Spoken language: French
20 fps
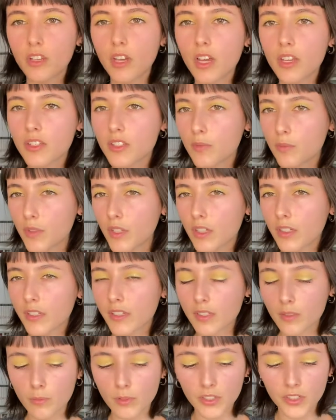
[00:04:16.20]
assez bien
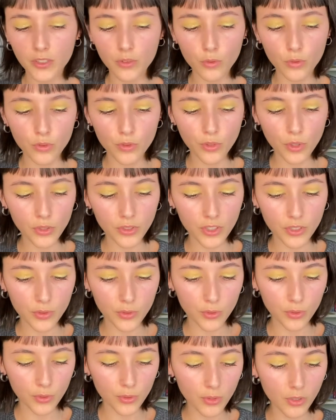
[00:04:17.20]
expliqué de sorte à
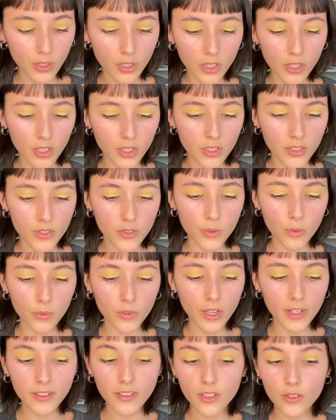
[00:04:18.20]
ce que si on
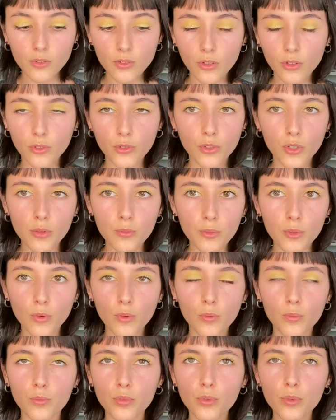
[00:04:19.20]
n'a qu'un seul tome,
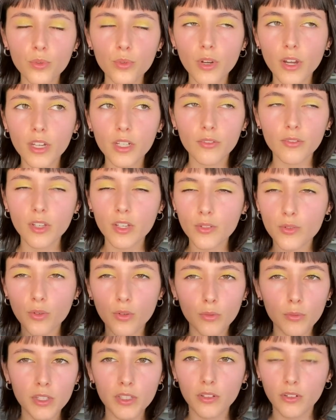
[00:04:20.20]
on peut arriver à se
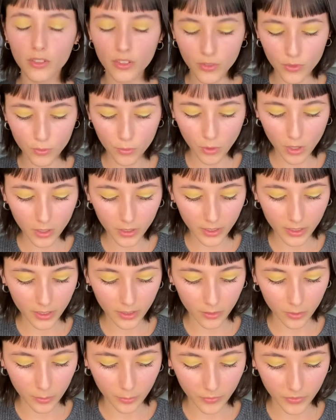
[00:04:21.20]
remettre dans l'histoire
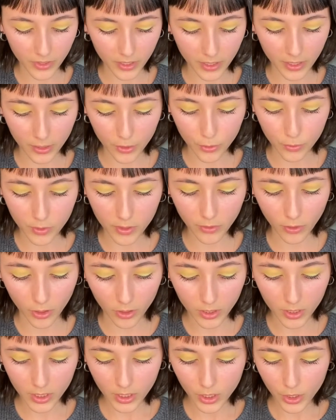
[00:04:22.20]
et, euh, et à
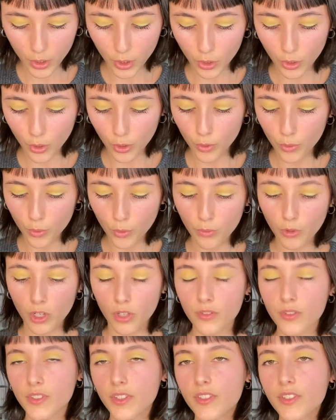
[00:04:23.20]
suivre. Donc
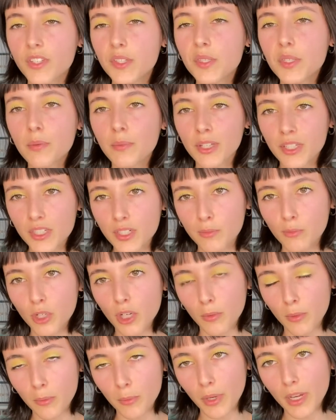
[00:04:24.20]
voilà, c'est systématiquement
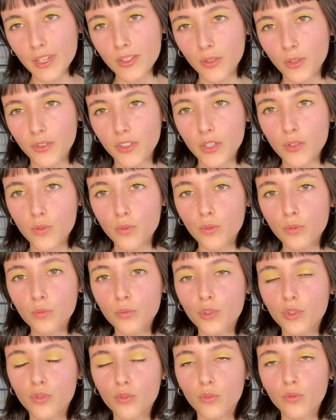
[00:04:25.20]
la même présentation,
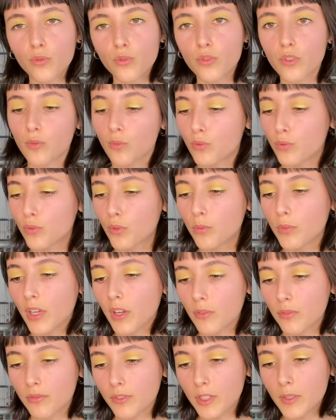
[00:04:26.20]
mais je trouve que c'est plutôt
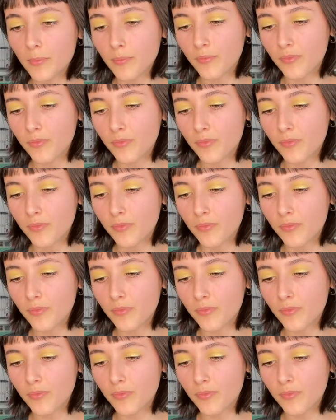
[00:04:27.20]
bien fait.